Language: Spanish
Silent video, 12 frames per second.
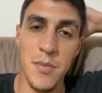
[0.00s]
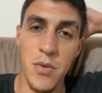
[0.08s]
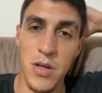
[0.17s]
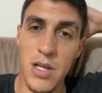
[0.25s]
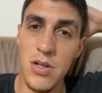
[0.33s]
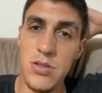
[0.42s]

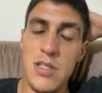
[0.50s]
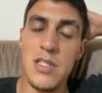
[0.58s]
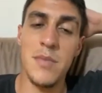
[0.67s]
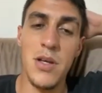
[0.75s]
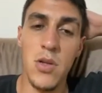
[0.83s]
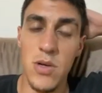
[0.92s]
por qué no se ha
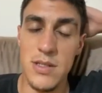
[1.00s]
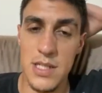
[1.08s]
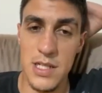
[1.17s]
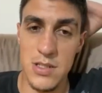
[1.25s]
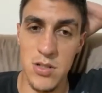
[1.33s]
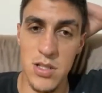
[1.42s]
llamado una
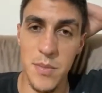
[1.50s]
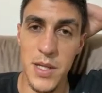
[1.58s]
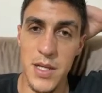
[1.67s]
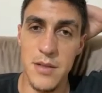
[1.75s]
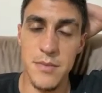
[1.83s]
selección también.